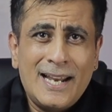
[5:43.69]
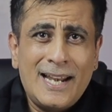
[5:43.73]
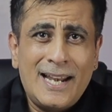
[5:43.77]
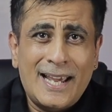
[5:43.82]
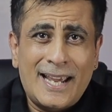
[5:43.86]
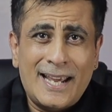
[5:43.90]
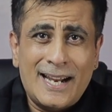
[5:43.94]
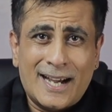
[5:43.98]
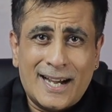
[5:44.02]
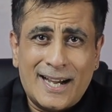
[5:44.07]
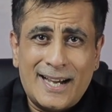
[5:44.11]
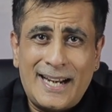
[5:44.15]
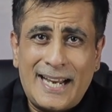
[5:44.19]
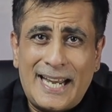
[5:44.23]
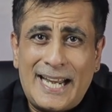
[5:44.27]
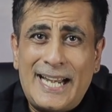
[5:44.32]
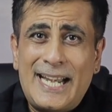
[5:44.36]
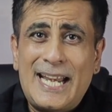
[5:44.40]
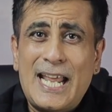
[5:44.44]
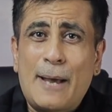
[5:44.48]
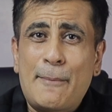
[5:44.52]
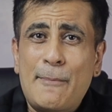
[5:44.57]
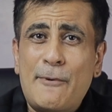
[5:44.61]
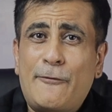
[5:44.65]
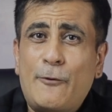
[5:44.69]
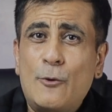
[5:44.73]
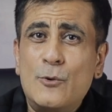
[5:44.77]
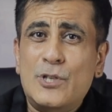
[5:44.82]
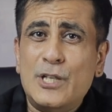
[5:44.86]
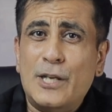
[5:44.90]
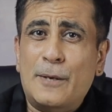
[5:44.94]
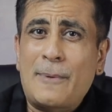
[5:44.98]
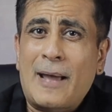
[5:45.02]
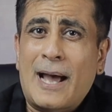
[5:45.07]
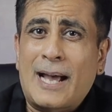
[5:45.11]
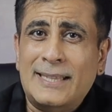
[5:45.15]
लेकिन अगर इंडिया में
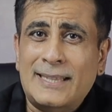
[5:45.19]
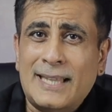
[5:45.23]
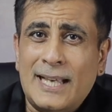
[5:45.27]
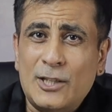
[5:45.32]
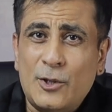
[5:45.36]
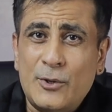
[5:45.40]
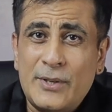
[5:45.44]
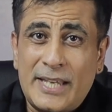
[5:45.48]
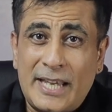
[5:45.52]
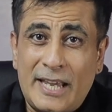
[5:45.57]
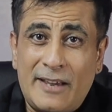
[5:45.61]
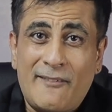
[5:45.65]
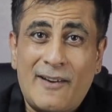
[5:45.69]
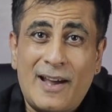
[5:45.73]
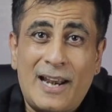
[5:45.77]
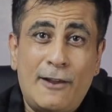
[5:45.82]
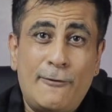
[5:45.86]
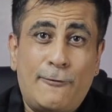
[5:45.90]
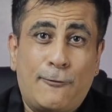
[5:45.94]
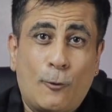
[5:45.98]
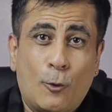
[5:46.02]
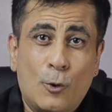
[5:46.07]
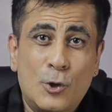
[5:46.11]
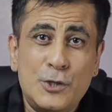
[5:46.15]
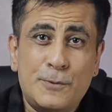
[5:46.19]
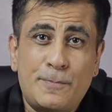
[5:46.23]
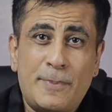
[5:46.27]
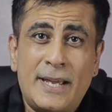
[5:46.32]
फ्यूचर में आता है तो ये वाले फोन्स